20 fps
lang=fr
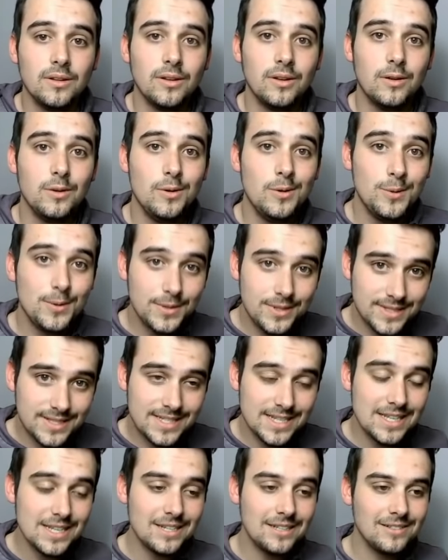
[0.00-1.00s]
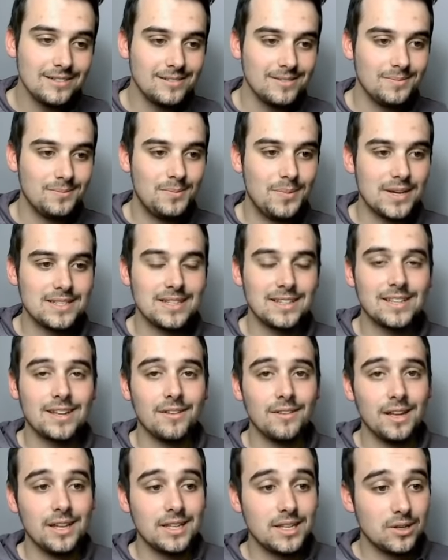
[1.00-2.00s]
L'ulti passe à
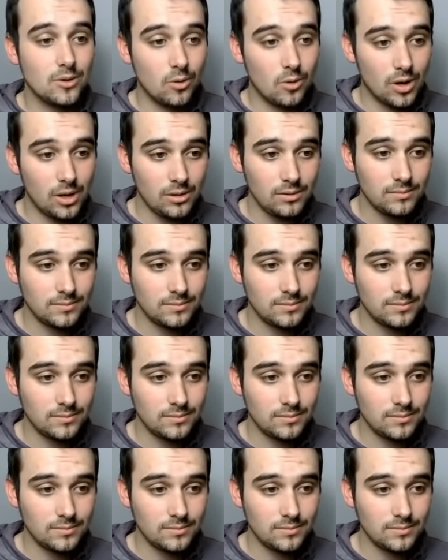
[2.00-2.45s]
travers les Kikoa.